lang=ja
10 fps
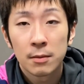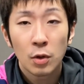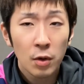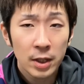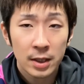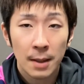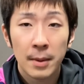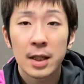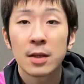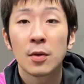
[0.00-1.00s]
どういった
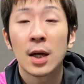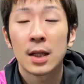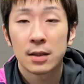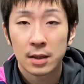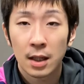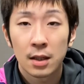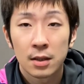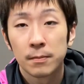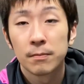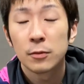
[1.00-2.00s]
メリットがあって